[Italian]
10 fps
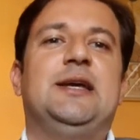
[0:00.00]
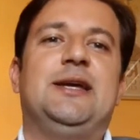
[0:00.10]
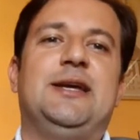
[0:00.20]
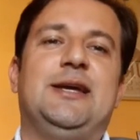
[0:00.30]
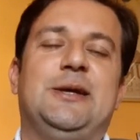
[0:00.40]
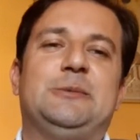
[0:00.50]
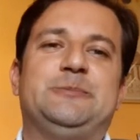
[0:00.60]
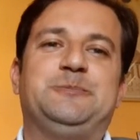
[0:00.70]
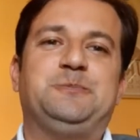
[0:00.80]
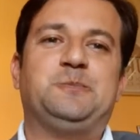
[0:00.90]
e,
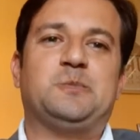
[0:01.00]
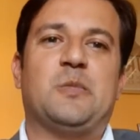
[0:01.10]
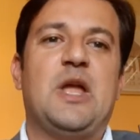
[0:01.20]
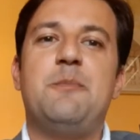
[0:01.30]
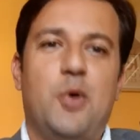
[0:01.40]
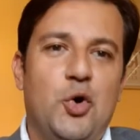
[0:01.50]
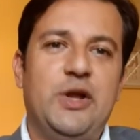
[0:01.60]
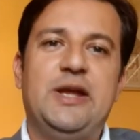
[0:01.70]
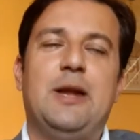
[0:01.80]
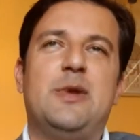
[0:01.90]
ehm, e,
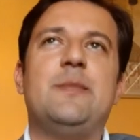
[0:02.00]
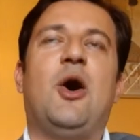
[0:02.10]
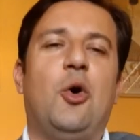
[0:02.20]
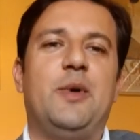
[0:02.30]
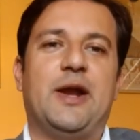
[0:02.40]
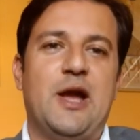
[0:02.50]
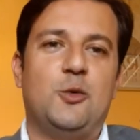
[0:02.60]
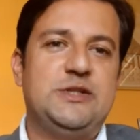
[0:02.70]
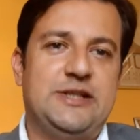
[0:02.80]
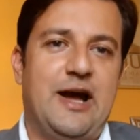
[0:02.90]
poi la prima opera che
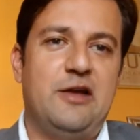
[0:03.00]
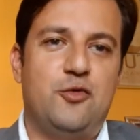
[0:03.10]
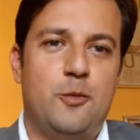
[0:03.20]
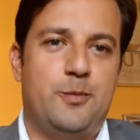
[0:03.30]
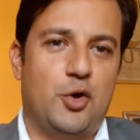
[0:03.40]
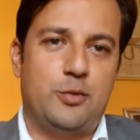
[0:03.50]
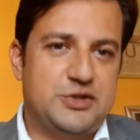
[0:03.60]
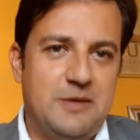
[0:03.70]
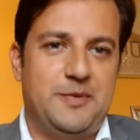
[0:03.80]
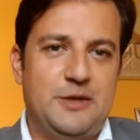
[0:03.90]
acquistai fu proprio
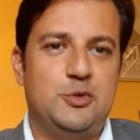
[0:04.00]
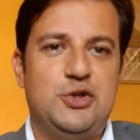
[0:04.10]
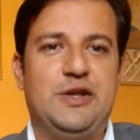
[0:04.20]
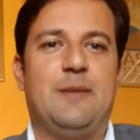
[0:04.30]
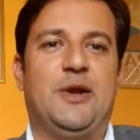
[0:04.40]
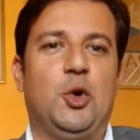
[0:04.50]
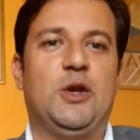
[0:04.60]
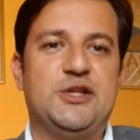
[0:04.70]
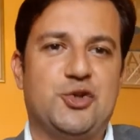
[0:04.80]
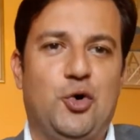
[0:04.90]
sempre di Puccini la Manon
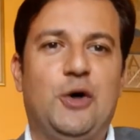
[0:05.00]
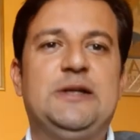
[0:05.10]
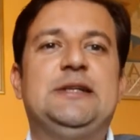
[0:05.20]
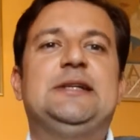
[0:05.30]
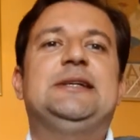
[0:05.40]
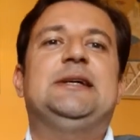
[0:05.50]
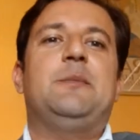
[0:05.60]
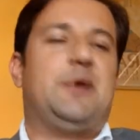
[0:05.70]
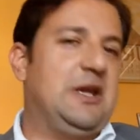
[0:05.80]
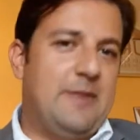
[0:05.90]
Lescaut.
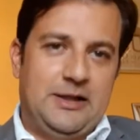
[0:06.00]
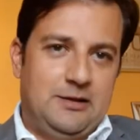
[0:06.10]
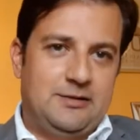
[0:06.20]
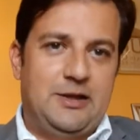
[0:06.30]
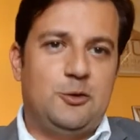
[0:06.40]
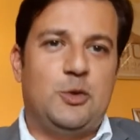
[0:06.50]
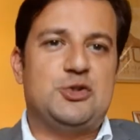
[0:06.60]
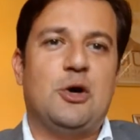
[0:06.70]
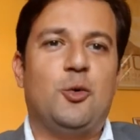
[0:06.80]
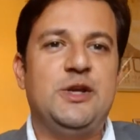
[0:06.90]
Prima di, di,
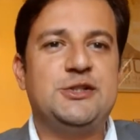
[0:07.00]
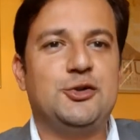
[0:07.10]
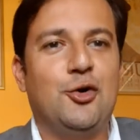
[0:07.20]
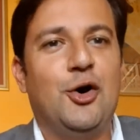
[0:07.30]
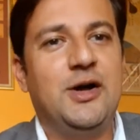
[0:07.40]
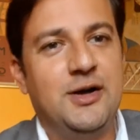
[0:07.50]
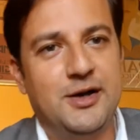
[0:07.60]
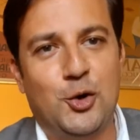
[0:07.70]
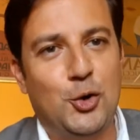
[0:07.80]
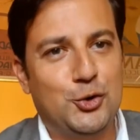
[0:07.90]
questo acquisto
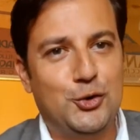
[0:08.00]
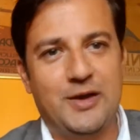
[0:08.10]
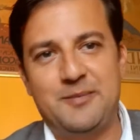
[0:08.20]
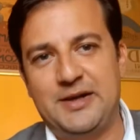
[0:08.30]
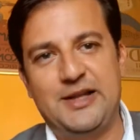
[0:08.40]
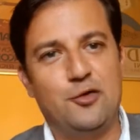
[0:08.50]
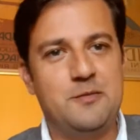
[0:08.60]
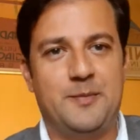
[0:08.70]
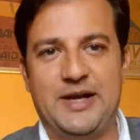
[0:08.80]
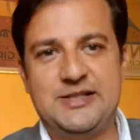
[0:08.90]
ricordo che prendevo
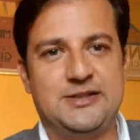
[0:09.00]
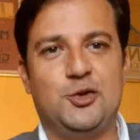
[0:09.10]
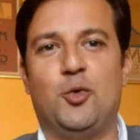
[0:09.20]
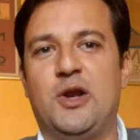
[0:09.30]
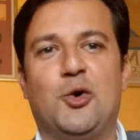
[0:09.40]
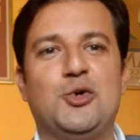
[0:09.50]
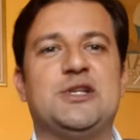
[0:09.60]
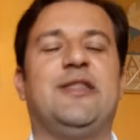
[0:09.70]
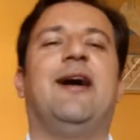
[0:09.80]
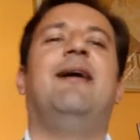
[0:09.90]
in prestito
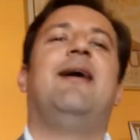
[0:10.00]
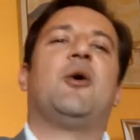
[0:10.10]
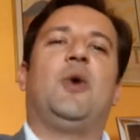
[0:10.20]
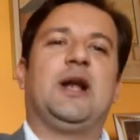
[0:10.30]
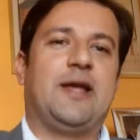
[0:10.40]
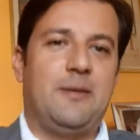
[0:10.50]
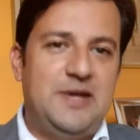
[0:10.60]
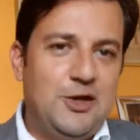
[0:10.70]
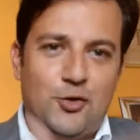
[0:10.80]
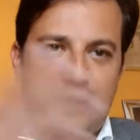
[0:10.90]
qualcosa da qualche
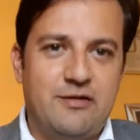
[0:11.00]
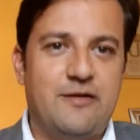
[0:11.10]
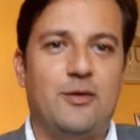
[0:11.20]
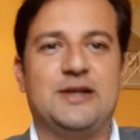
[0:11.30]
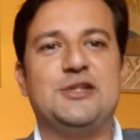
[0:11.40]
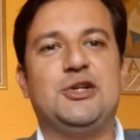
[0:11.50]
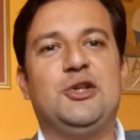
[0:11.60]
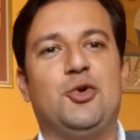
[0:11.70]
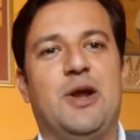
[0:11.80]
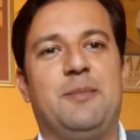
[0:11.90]
amico che aveva qualche
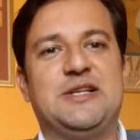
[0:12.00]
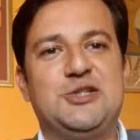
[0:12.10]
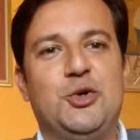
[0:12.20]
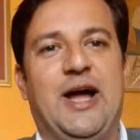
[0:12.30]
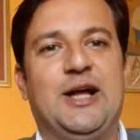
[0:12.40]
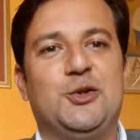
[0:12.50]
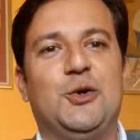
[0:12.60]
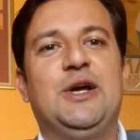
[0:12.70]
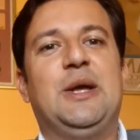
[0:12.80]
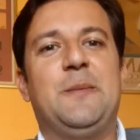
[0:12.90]
genitore
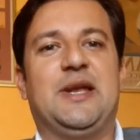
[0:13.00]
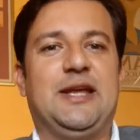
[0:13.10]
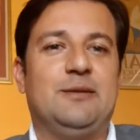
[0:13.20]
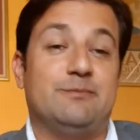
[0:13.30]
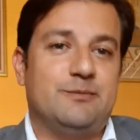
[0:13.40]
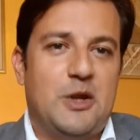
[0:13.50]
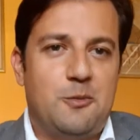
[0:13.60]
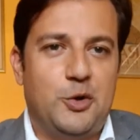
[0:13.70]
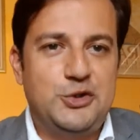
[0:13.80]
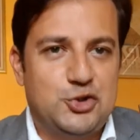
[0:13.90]
appassionato perché era
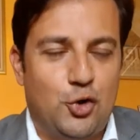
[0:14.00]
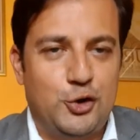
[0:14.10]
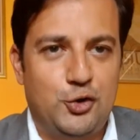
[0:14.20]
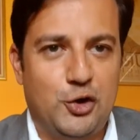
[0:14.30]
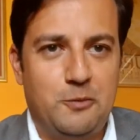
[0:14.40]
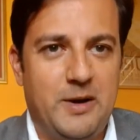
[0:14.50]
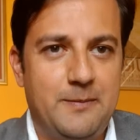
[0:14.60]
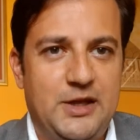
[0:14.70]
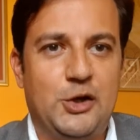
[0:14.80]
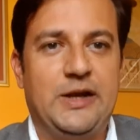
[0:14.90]
un po' insolito che un
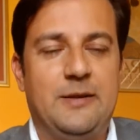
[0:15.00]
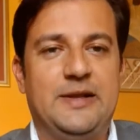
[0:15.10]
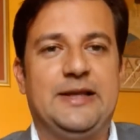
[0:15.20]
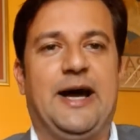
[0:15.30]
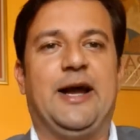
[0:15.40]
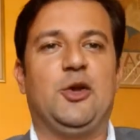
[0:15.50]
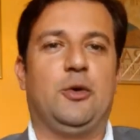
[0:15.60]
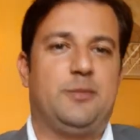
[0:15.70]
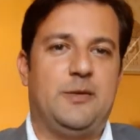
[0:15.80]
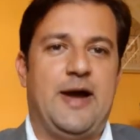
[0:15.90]
bambino all'elementare o
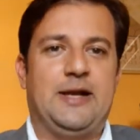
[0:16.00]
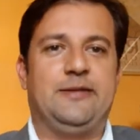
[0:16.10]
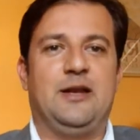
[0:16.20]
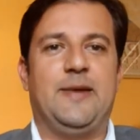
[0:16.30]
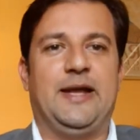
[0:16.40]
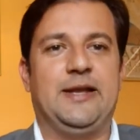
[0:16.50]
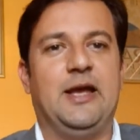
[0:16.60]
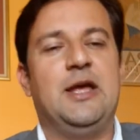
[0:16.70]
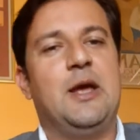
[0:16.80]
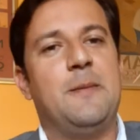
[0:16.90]
nei primi anni delle
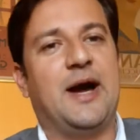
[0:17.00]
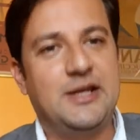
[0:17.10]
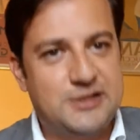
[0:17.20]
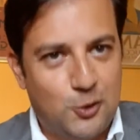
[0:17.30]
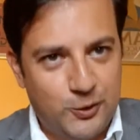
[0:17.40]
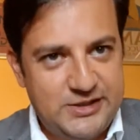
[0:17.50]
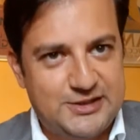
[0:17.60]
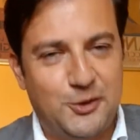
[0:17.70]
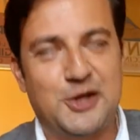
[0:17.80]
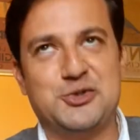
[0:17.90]
medie magari
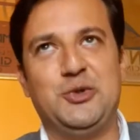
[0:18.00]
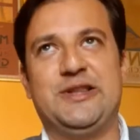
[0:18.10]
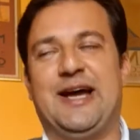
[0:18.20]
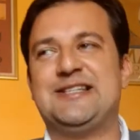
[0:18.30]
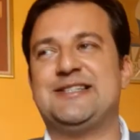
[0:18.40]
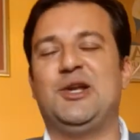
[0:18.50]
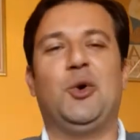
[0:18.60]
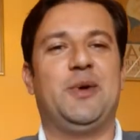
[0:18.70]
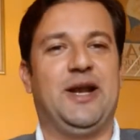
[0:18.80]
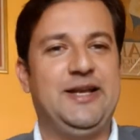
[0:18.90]
seguisse o ascoltasse
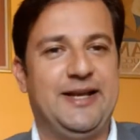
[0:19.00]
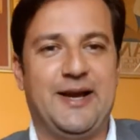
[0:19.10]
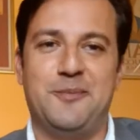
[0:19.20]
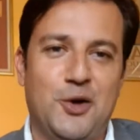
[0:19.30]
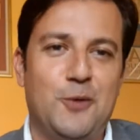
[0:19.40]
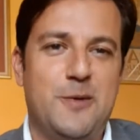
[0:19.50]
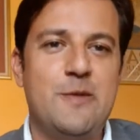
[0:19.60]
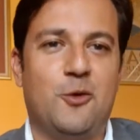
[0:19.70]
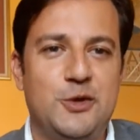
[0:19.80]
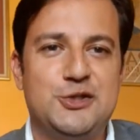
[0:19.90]
l'opera lirica, però il
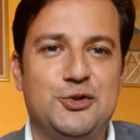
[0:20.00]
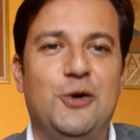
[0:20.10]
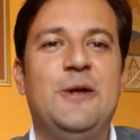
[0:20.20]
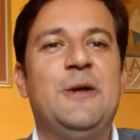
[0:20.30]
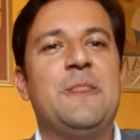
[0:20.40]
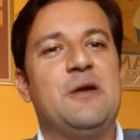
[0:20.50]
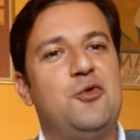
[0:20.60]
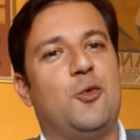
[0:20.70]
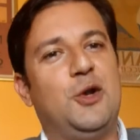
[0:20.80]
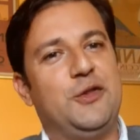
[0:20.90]
primo acquisto
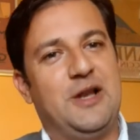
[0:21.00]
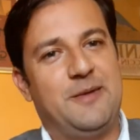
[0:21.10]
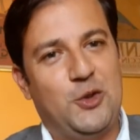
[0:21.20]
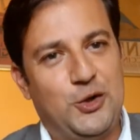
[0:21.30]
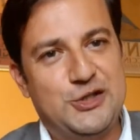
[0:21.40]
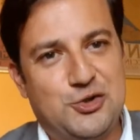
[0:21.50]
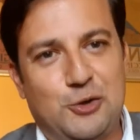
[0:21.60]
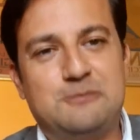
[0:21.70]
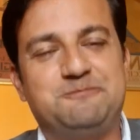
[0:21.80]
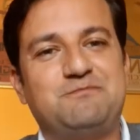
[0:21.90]
fu quello della Manon Lescaut.